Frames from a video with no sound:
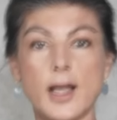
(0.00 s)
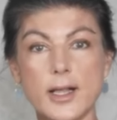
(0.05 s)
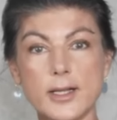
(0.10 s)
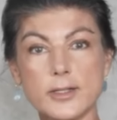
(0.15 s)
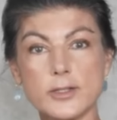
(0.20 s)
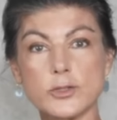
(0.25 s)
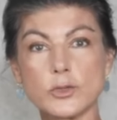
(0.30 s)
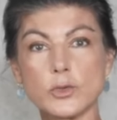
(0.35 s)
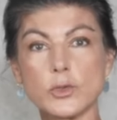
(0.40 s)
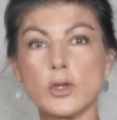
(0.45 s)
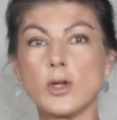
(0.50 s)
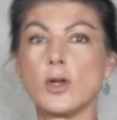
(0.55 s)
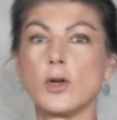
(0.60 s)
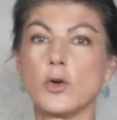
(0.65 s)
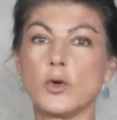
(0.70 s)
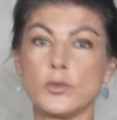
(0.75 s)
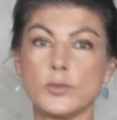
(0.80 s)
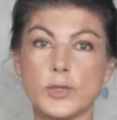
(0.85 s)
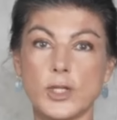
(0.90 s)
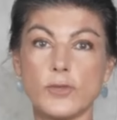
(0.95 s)
Also
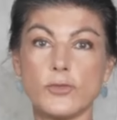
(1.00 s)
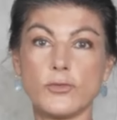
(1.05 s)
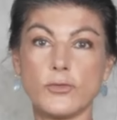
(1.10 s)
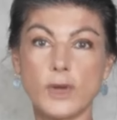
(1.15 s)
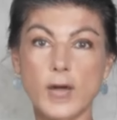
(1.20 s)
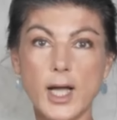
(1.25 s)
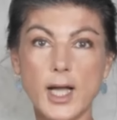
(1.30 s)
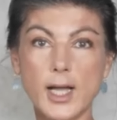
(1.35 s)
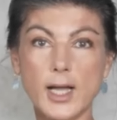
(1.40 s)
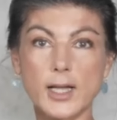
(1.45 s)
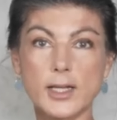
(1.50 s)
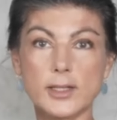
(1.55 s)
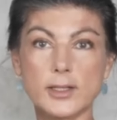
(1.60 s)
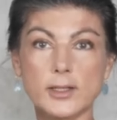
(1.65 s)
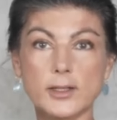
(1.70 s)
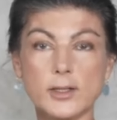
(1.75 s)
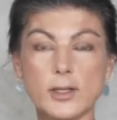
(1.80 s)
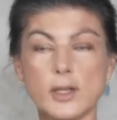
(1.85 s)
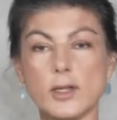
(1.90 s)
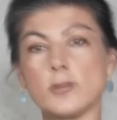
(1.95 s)
um die
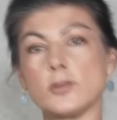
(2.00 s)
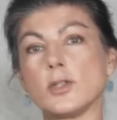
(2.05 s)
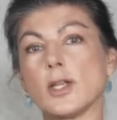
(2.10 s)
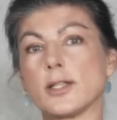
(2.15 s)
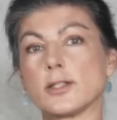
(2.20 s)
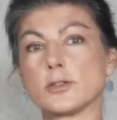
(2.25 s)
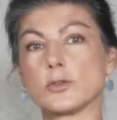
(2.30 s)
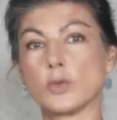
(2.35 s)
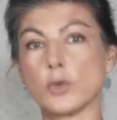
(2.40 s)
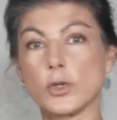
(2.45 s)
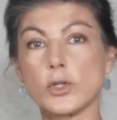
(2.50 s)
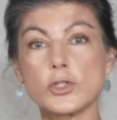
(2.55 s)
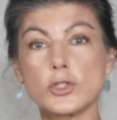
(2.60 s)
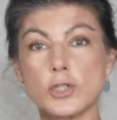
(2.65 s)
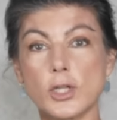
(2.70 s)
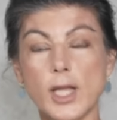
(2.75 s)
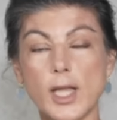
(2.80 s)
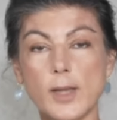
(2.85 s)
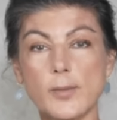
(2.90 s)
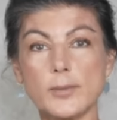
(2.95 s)
Frage, dass
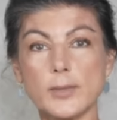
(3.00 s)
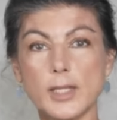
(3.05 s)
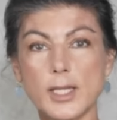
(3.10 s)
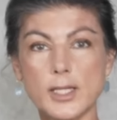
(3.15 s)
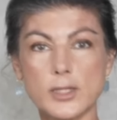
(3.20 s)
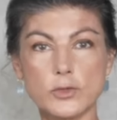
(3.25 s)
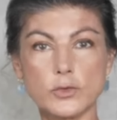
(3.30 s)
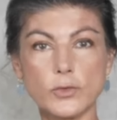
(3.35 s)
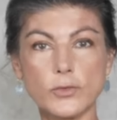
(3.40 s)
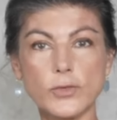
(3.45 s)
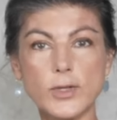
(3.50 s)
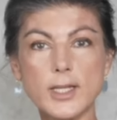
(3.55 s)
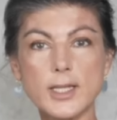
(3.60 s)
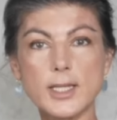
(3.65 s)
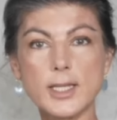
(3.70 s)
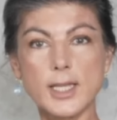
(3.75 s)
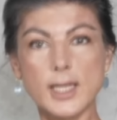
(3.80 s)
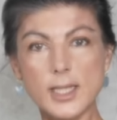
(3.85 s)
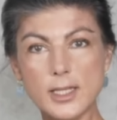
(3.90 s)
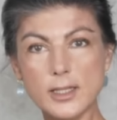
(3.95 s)
Deutsche eben nicht so viel
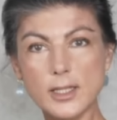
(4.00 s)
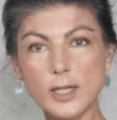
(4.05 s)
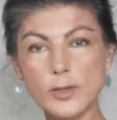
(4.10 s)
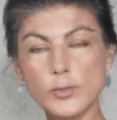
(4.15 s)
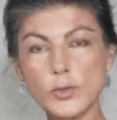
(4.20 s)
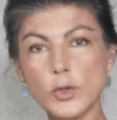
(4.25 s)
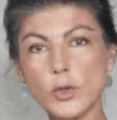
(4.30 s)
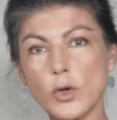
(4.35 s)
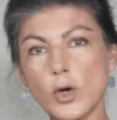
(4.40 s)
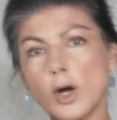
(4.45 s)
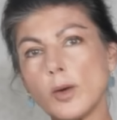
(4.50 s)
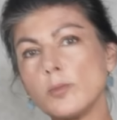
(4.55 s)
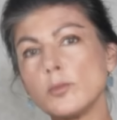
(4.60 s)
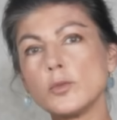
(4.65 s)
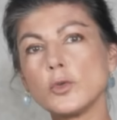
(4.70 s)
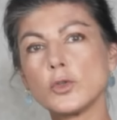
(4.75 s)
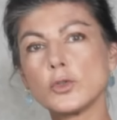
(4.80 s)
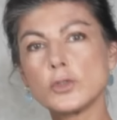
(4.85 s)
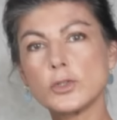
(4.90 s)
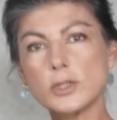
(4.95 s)
Kinder
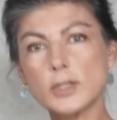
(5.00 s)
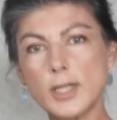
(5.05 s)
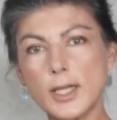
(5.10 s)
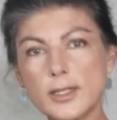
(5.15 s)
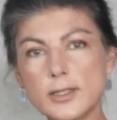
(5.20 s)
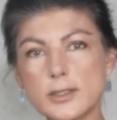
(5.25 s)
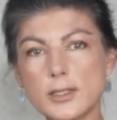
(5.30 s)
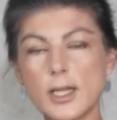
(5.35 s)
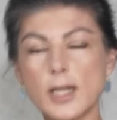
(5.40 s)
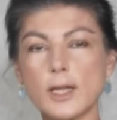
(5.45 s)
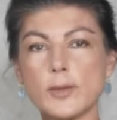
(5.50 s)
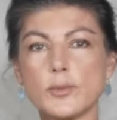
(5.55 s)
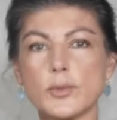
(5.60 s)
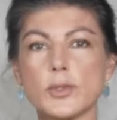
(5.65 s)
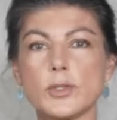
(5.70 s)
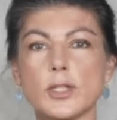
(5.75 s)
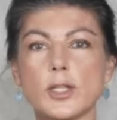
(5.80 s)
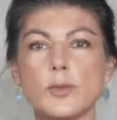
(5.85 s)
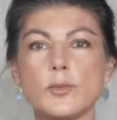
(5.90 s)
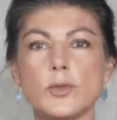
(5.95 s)
bekommen und deshalb die